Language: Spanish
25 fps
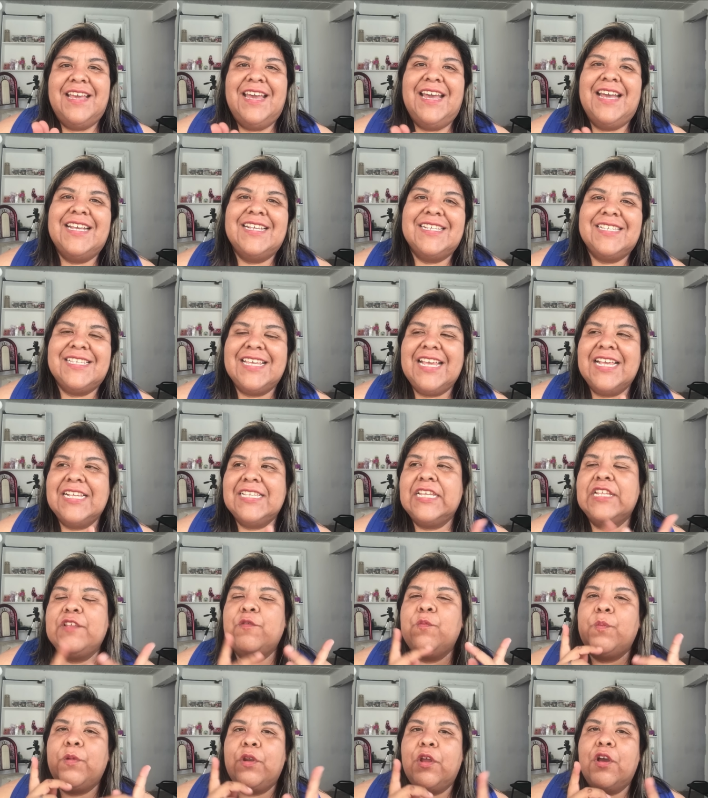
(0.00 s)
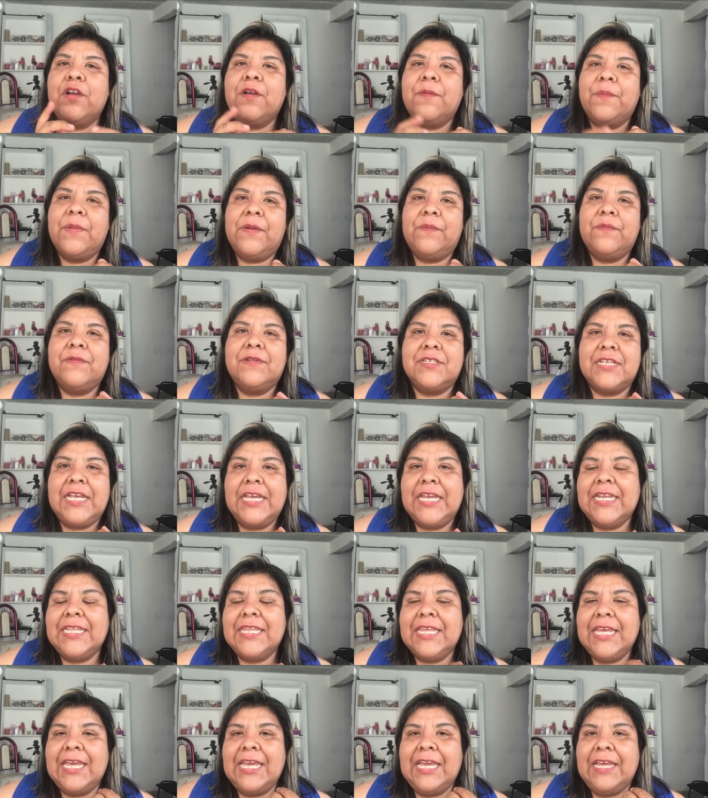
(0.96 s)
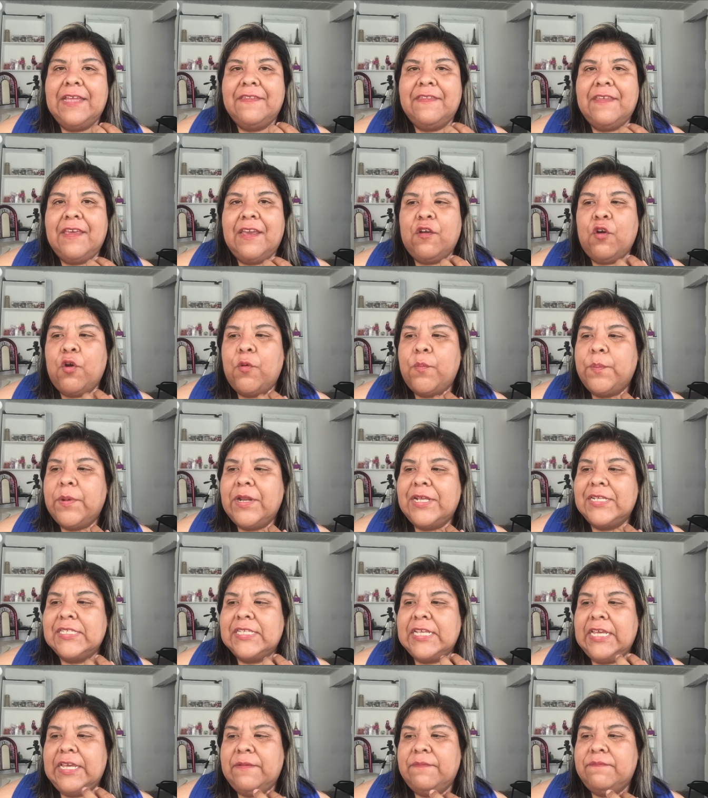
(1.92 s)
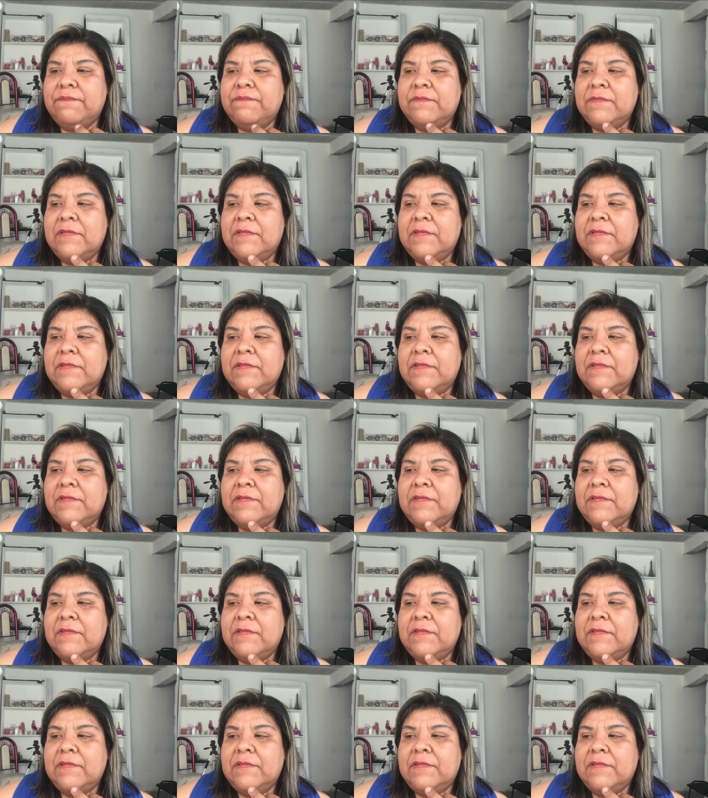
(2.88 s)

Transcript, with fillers: Así es, en un blog vamos a ir de, compras de,